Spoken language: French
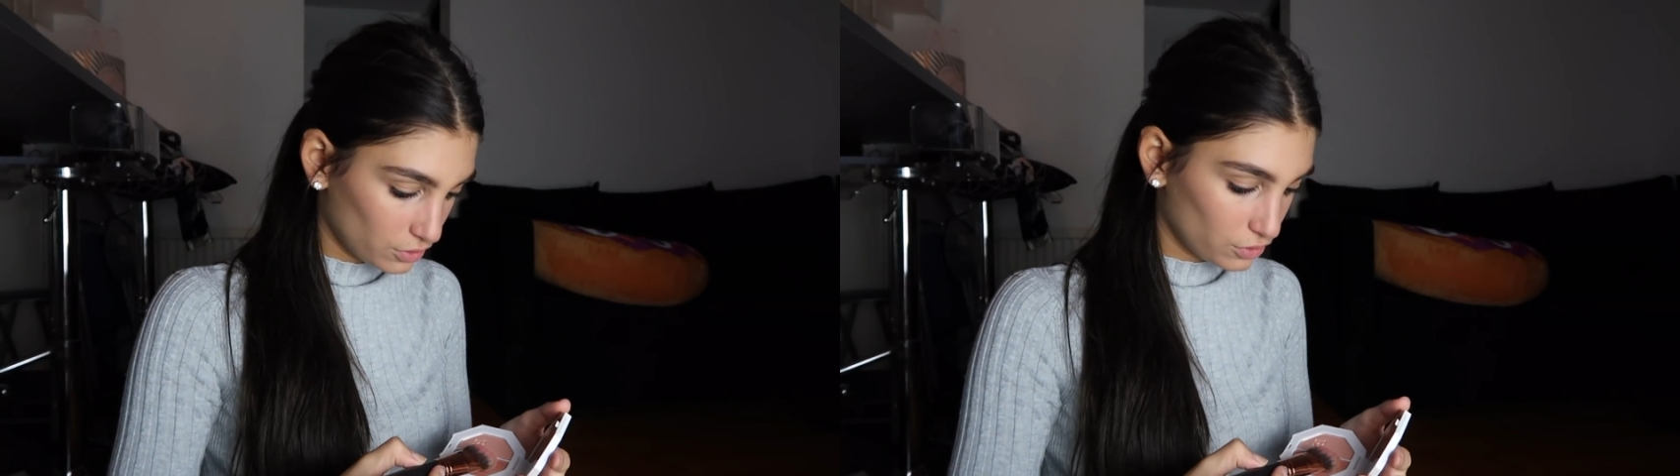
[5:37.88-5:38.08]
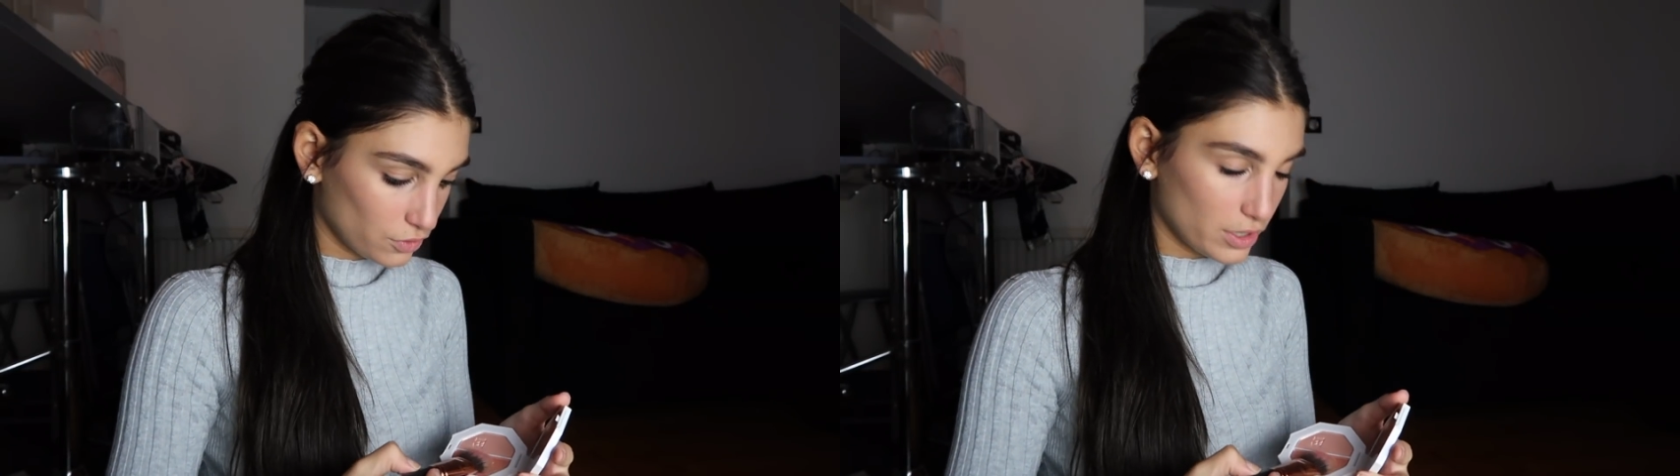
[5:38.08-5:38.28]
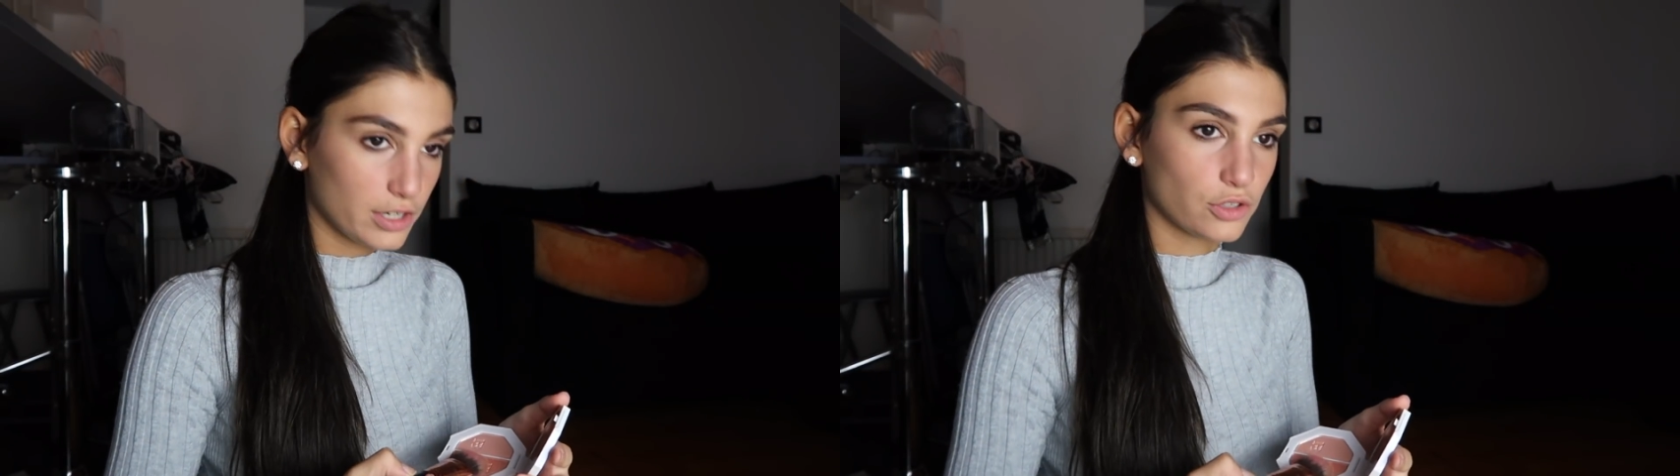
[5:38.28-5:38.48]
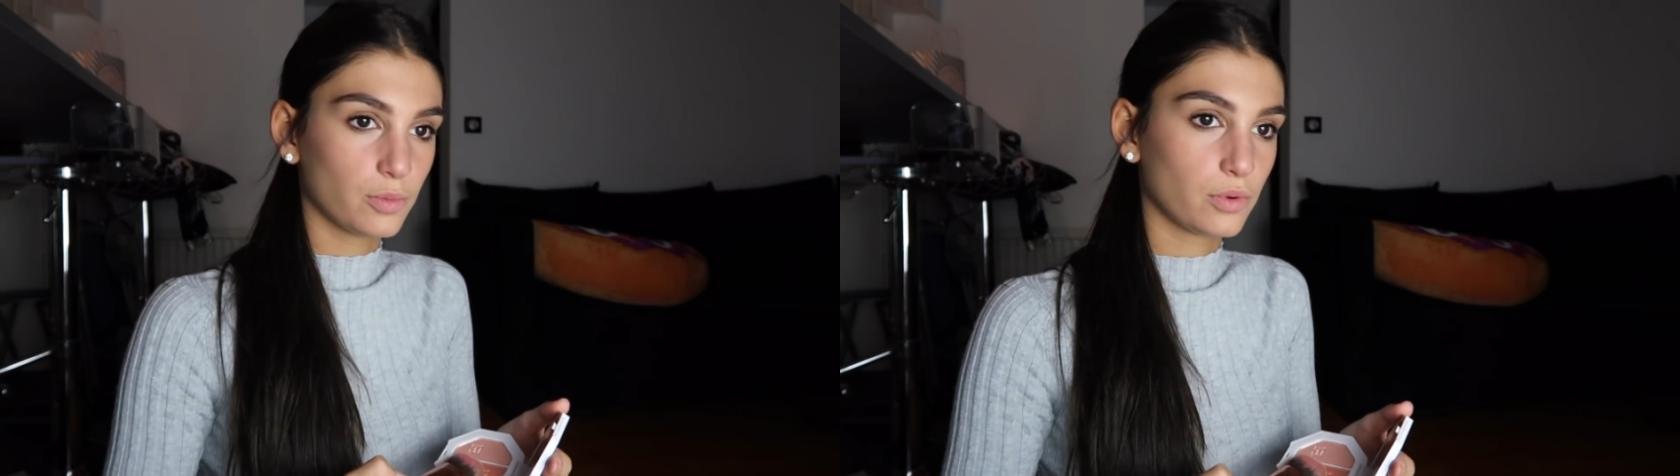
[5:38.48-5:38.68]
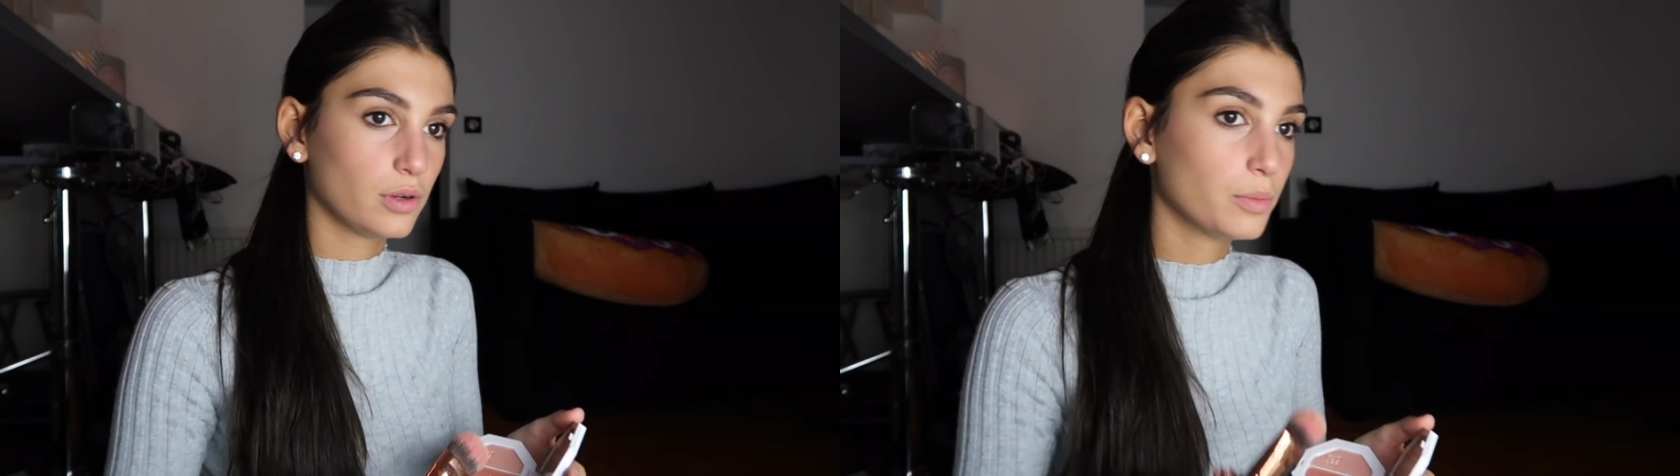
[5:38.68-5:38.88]
Donc voilà j'en
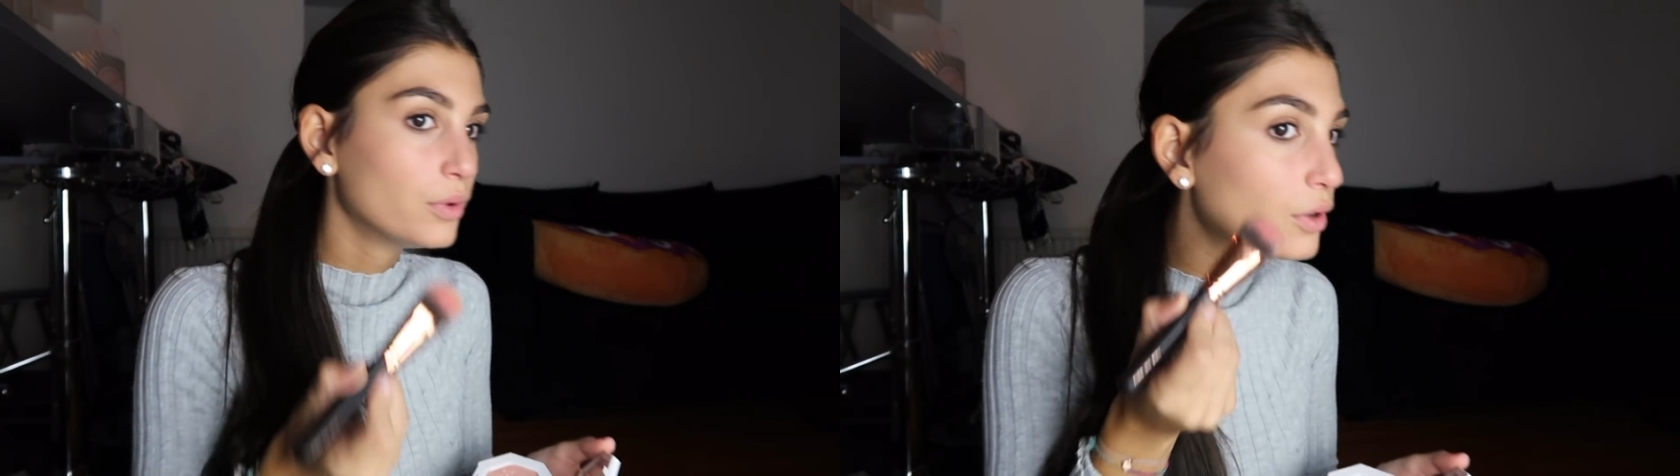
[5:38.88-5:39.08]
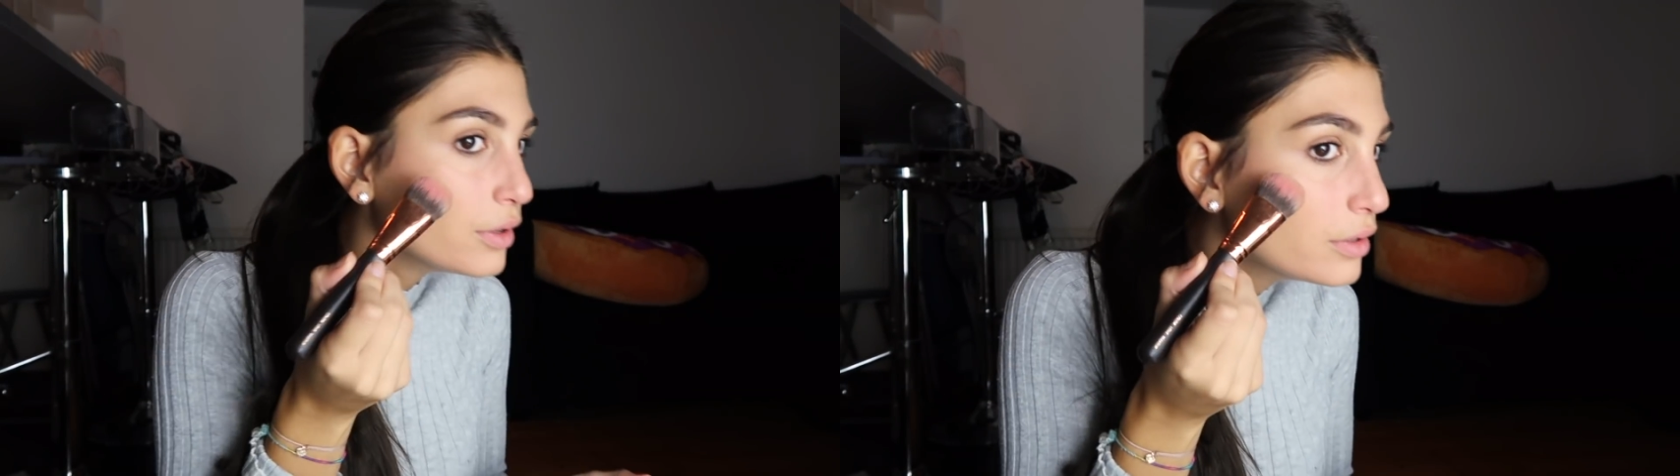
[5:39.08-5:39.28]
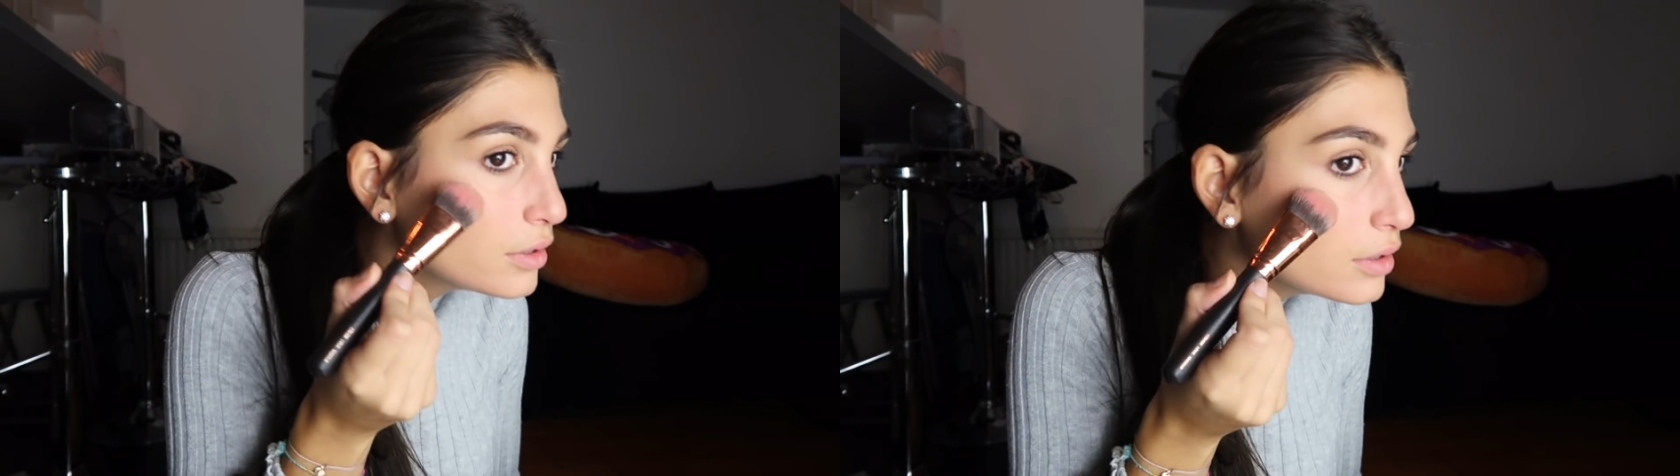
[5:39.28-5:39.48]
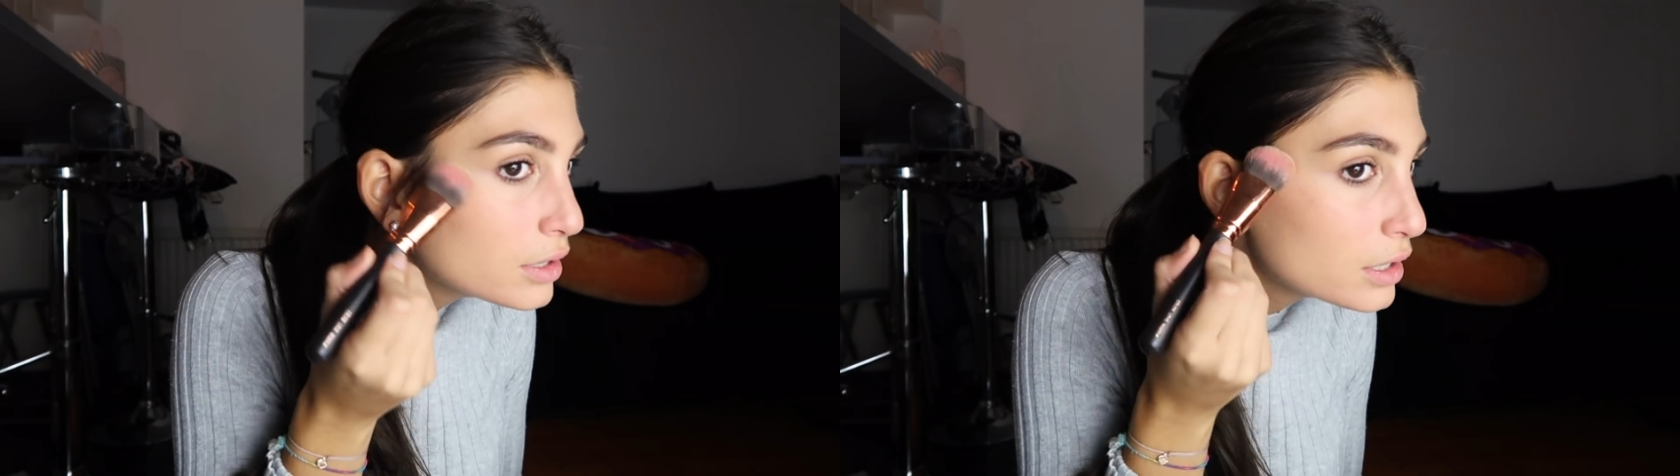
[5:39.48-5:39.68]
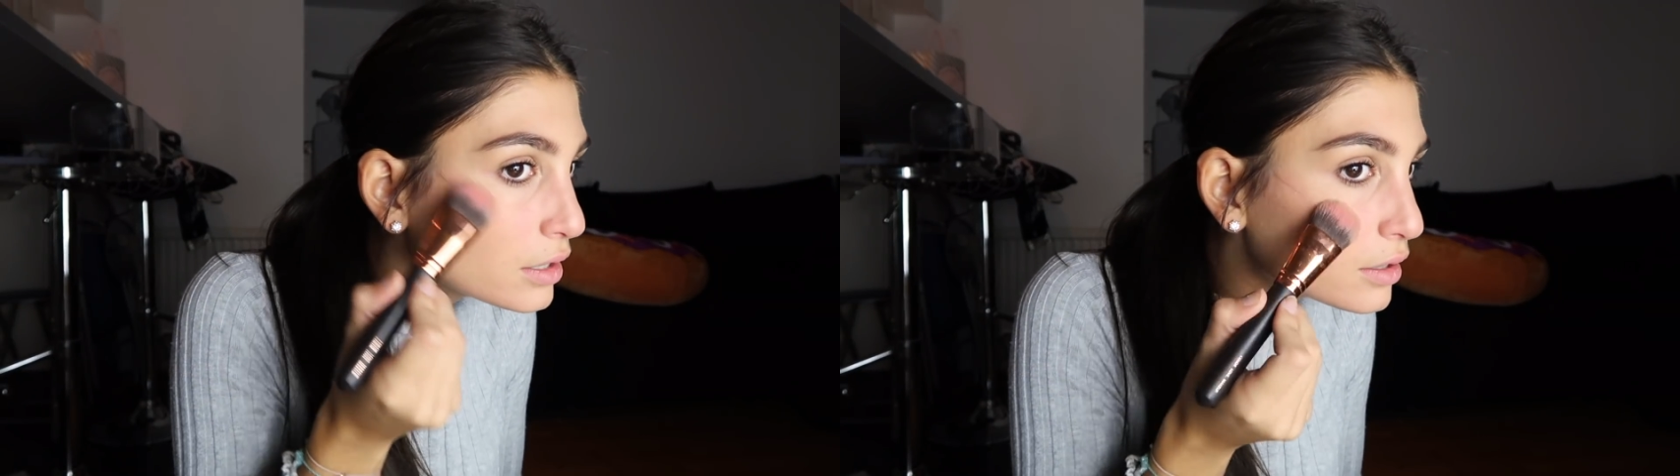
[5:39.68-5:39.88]
prends un peu
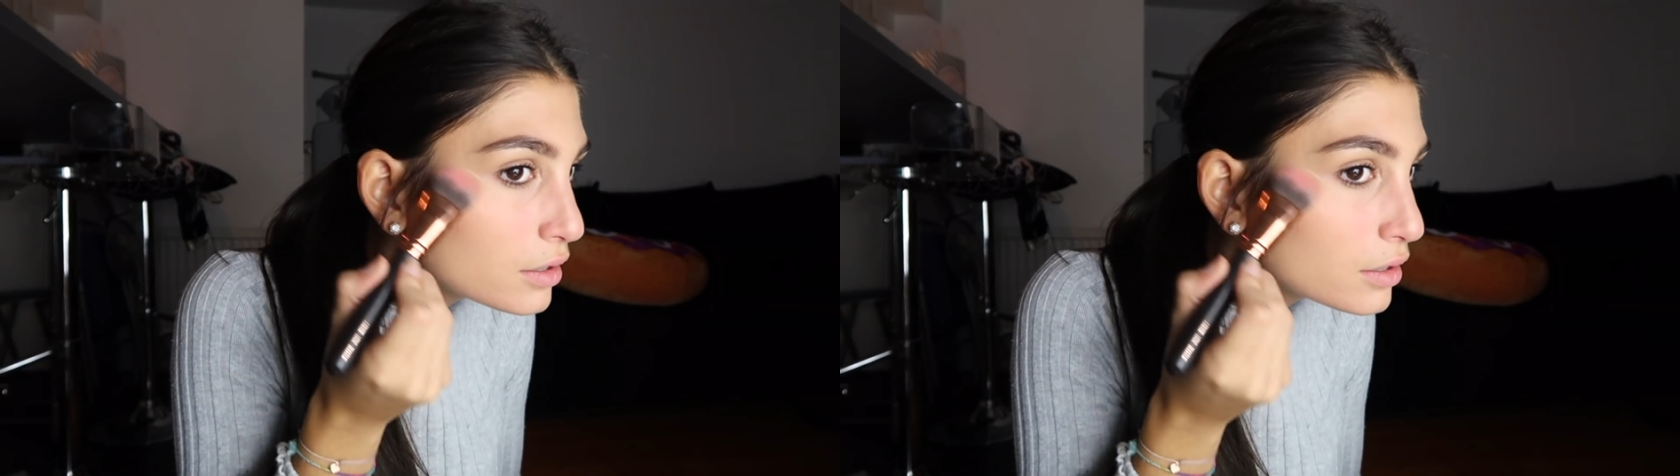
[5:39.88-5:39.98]
et